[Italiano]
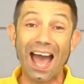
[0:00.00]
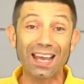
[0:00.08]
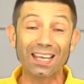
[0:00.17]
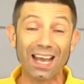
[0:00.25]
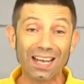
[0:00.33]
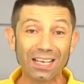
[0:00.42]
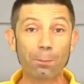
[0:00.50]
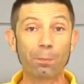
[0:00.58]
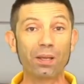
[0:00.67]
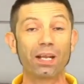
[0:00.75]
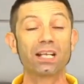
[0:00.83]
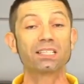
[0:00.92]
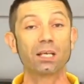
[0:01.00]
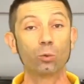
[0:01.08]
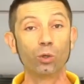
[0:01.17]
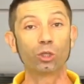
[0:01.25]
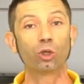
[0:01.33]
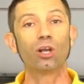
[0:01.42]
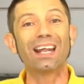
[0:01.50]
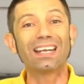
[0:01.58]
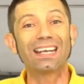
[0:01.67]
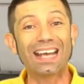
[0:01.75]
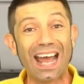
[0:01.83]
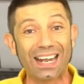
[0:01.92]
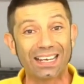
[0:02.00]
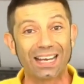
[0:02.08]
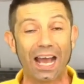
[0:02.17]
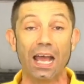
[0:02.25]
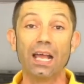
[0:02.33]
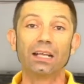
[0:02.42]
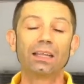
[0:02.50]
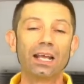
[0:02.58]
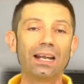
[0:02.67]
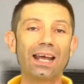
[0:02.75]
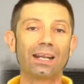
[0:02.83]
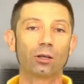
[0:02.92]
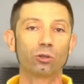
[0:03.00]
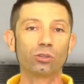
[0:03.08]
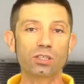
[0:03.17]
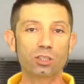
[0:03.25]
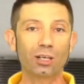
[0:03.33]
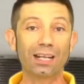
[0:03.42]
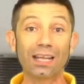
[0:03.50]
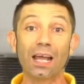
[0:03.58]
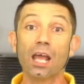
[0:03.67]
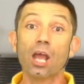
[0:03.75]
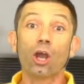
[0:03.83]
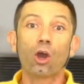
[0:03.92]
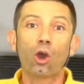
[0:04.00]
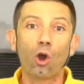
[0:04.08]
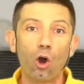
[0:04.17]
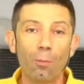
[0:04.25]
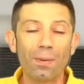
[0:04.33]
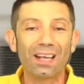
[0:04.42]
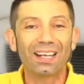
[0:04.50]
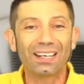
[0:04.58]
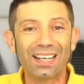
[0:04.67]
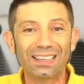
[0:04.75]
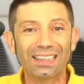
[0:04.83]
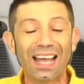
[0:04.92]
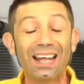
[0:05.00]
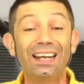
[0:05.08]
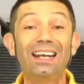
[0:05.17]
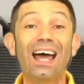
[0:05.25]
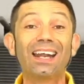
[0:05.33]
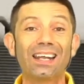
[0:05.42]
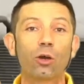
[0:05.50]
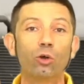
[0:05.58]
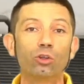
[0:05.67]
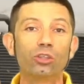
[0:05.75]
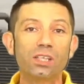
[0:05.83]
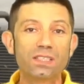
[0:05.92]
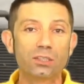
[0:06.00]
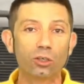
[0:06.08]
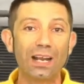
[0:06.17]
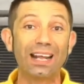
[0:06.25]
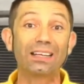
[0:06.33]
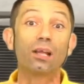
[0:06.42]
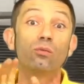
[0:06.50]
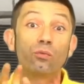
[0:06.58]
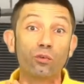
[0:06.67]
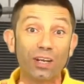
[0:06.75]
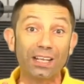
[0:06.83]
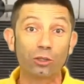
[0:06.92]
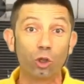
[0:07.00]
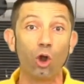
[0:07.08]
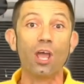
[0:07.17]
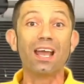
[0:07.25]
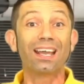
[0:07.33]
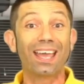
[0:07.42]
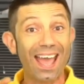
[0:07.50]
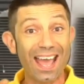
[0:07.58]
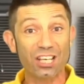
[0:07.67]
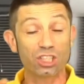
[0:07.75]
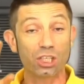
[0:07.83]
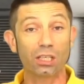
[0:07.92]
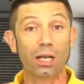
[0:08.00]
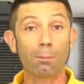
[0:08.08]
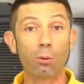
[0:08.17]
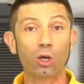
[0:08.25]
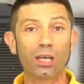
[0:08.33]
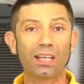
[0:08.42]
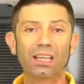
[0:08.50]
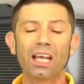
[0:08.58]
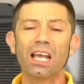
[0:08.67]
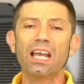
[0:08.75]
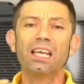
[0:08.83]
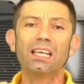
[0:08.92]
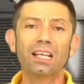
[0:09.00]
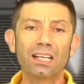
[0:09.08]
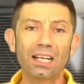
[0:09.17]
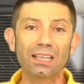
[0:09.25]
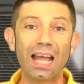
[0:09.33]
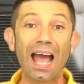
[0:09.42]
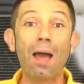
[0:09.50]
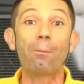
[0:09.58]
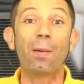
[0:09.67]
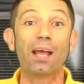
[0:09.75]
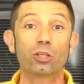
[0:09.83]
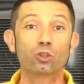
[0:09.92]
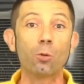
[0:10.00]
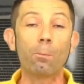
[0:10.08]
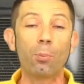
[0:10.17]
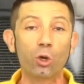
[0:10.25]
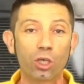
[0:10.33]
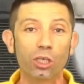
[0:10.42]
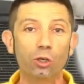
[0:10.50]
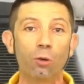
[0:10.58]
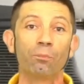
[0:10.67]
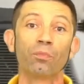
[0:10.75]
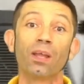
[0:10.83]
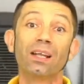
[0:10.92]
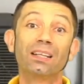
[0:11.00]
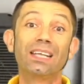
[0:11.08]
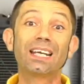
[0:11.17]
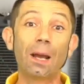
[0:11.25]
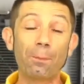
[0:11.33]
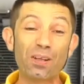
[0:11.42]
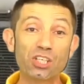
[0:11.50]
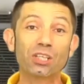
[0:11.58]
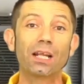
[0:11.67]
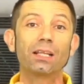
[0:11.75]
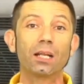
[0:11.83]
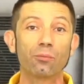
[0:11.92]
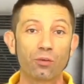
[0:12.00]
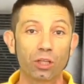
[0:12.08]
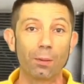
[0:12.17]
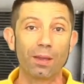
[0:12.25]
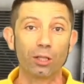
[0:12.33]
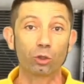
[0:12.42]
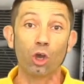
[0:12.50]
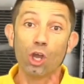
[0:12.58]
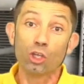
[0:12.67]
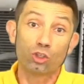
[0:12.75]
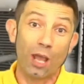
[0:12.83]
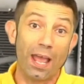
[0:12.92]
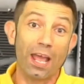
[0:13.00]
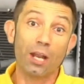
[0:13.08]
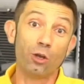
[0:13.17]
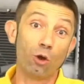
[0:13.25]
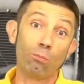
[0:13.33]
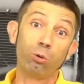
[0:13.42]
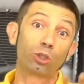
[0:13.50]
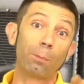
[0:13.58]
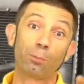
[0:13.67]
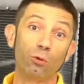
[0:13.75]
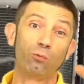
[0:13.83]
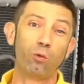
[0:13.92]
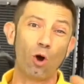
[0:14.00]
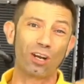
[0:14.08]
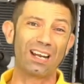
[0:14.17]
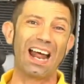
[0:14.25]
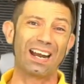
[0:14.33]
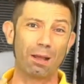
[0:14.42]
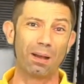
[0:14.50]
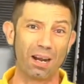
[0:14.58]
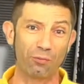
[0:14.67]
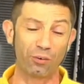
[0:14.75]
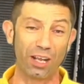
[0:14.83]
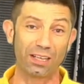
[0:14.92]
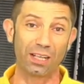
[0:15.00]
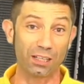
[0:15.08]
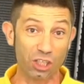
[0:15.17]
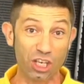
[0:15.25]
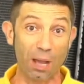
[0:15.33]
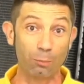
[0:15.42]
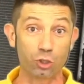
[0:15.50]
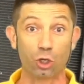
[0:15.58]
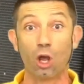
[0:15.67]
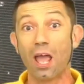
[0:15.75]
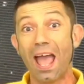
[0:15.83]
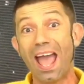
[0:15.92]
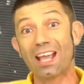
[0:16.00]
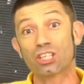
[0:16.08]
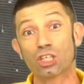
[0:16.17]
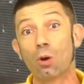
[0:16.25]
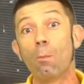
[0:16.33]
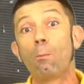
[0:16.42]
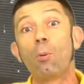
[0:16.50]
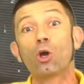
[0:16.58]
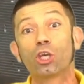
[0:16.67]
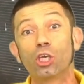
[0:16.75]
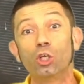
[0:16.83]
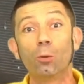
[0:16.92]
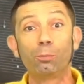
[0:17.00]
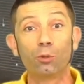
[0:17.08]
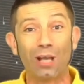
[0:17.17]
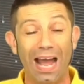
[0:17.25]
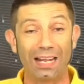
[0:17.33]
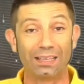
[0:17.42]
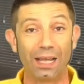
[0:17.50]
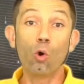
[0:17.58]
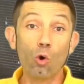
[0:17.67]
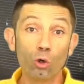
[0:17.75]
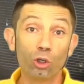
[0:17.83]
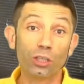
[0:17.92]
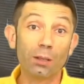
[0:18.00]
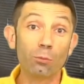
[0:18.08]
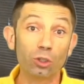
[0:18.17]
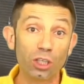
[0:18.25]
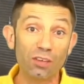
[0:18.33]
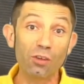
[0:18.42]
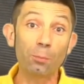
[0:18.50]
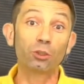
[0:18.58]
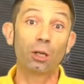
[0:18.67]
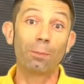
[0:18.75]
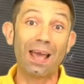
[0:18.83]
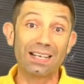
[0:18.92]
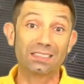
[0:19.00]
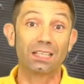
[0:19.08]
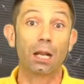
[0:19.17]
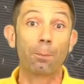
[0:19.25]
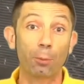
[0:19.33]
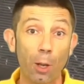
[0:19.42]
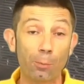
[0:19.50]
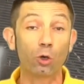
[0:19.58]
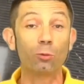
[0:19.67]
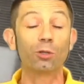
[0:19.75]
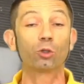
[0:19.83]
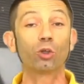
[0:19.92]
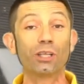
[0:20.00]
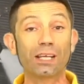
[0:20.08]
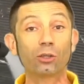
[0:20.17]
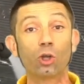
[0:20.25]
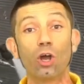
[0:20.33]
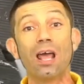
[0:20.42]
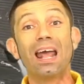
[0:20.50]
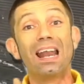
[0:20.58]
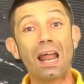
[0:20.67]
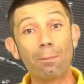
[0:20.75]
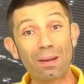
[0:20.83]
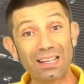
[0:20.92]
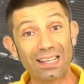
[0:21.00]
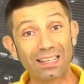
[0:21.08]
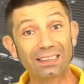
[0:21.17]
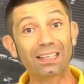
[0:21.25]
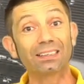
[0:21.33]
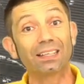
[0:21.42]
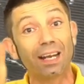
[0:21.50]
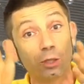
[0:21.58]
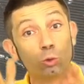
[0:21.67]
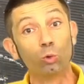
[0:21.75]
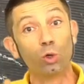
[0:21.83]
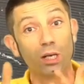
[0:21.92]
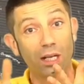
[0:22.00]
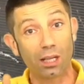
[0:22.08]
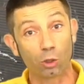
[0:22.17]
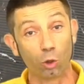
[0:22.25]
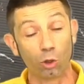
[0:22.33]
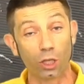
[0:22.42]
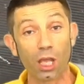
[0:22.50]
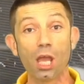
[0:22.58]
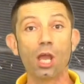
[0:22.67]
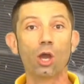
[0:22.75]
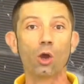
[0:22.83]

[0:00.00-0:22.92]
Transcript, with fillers: hai anche appena eseguito la ricarica dell'aria condizionata, come in realtà l'aria condizionata, il freddo che esce dalle bocchette, in realtà ha perso un pochino di capacità di raffreddamento, cioè non butta più fuori l'aria bella fredda, diciamocelo, esce un pochino più calda. Uno dei motivi potrebbe essere proprio come ti ho detto la maglietta tra i due radiatori.